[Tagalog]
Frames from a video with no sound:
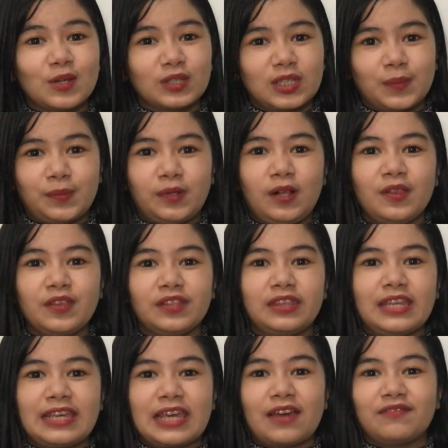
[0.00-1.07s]
notable that
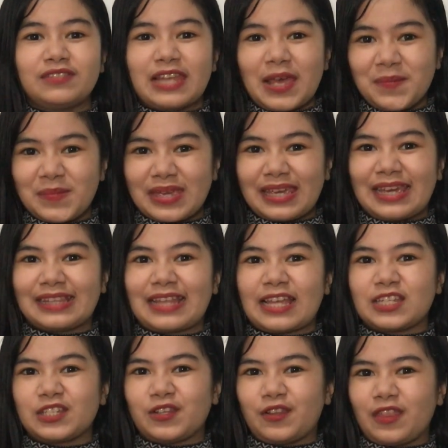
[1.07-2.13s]
they have demic
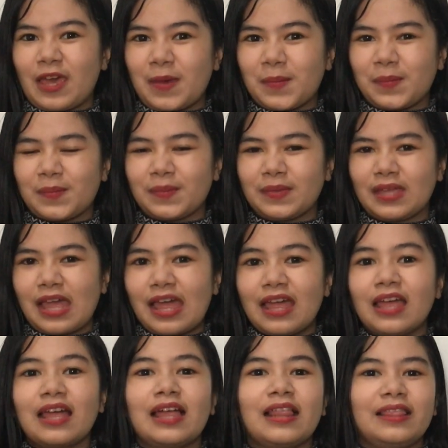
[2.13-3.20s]
attached to them.
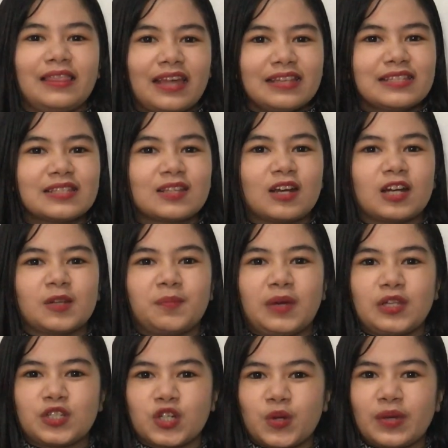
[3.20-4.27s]
Let's start
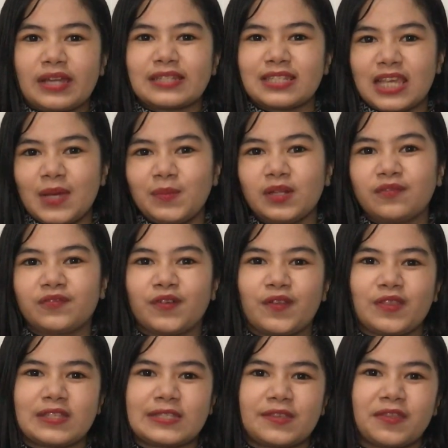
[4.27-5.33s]
by drawing a table for
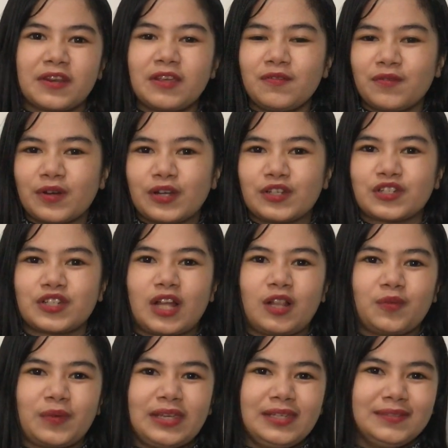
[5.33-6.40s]
these three words,
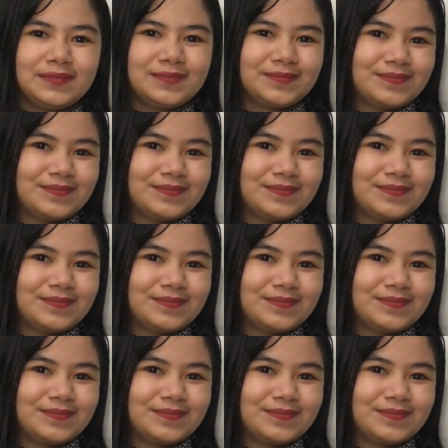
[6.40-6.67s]
shall we?